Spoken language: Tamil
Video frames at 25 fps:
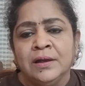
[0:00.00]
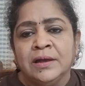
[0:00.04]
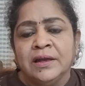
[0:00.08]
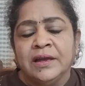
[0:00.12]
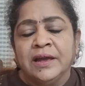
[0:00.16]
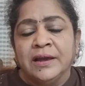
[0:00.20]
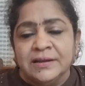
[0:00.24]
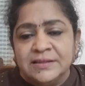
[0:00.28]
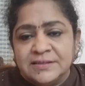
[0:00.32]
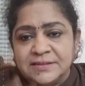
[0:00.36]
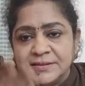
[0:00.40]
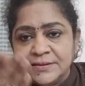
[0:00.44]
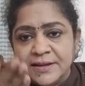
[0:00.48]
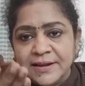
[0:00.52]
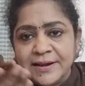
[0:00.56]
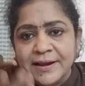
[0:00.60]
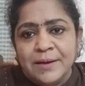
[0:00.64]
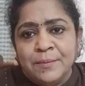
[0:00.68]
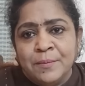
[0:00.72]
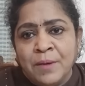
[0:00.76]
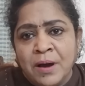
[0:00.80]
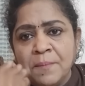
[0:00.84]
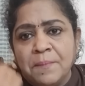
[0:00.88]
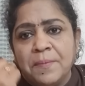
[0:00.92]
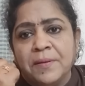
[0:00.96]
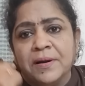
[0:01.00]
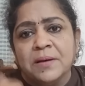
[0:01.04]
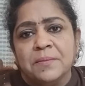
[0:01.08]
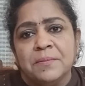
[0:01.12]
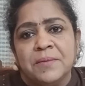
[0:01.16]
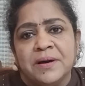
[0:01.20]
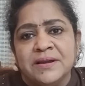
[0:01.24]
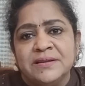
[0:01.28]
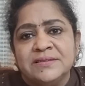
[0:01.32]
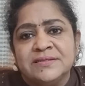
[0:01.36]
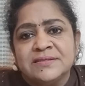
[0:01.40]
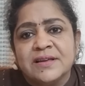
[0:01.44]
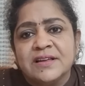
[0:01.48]
ஏங்க சினிமா படம்
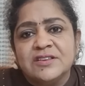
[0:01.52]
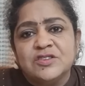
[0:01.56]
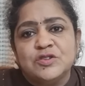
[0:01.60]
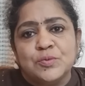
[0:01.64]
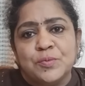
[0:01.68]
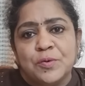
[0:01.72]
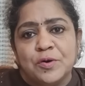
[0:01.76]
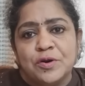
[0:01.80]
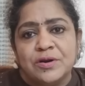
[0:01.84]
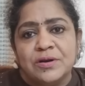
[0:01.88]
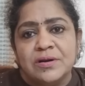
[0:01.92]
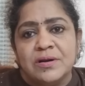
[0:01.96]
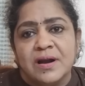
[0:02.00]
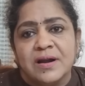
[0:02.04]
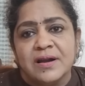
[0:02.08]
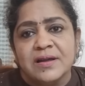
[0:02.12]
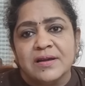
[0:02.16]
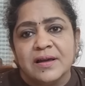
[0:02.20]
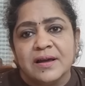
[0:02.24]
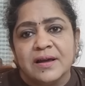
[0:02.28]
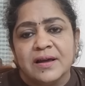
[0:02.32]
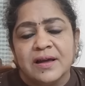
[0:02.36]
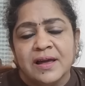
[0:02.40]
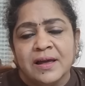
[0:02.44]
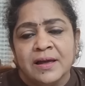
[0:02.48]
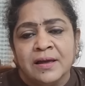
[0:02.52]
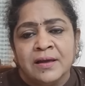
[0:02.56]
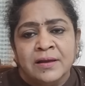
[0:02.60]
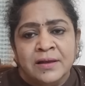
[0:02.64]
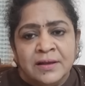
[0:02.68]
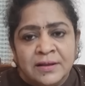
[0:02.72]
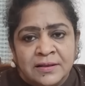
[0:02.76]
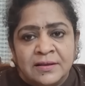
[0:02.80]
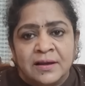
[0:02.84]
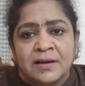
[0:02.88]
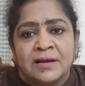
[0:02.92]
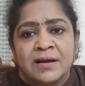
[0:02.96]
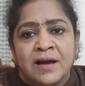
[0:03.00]
மாதிரி ஸ்கெட்ச் போட்டிருக்கானுங்க
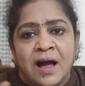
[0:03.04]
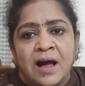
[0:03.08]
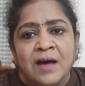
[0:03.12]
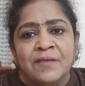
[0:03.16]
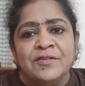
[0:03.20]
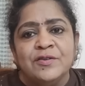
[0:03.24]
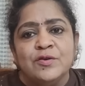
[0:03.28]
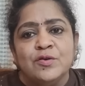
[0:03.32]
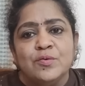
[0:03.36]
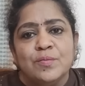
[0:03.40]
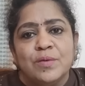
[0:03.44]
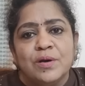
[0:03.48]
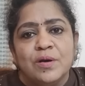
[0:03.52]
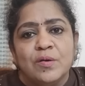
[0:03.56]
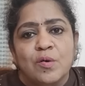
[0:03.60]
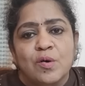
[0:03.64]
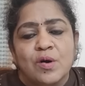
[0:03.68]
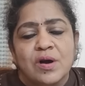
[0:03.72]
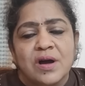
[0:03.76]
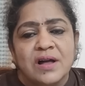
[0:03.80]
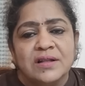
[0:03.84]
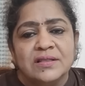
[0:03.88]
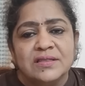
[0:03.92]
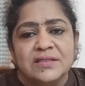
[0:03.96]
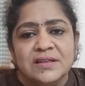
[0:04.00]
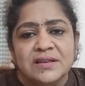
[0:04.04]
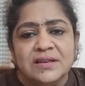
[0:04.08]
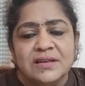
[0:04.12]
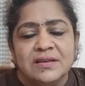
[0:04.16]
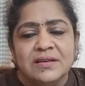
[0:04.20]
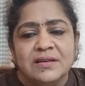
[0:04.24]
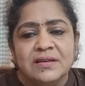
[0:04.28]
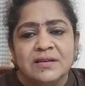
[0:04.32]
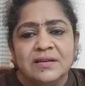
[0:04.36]
இந்த காவி கும்பல் உட்காந்து